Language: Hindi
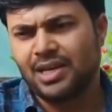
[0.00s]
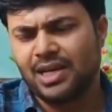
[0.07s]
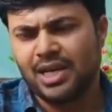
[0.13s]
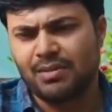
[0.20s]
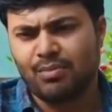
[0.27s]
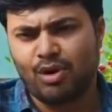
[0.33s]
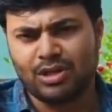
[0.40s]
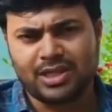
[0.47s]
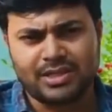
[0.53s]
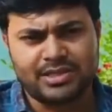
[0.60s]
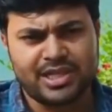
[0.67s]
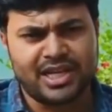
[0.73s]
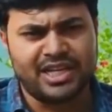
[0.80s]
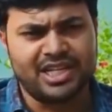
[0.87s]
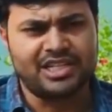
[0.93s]
एक बहुत
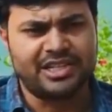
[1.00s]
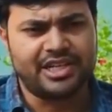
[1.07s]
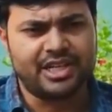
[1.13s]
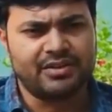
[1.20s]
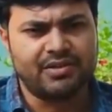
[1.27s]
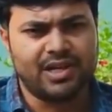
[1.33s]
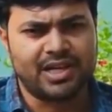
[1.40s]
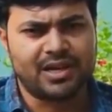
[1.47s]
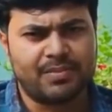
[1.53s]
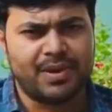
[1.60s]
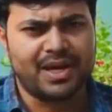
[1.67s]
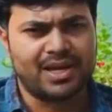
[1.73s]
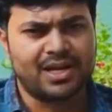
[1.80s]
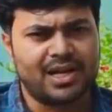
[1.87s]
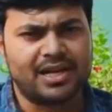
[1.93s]
अच्छा इनिशिएटिव लेके
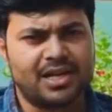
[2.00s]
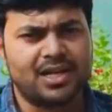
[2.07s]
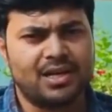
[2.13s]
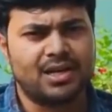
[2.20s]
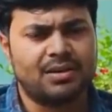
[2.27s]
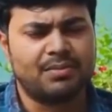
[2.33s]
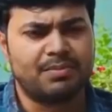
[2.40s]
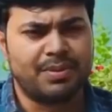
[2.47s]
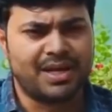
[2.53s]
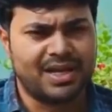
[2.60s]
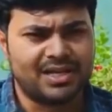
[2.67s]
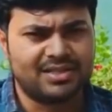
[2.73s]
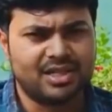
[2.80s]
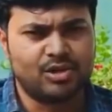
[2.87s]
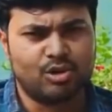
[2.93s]
पहल करी है
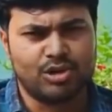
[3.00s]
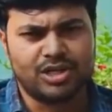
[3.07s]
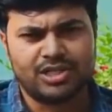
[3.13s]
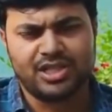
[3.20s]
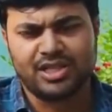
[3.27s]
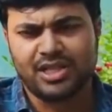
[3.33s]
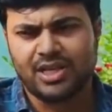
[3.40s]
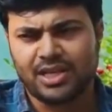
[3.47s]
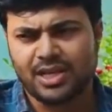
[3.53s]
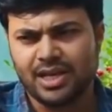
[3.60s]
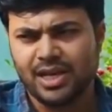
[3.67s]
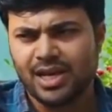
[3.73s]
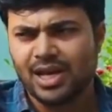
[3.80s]
पहले से डोनेशन देके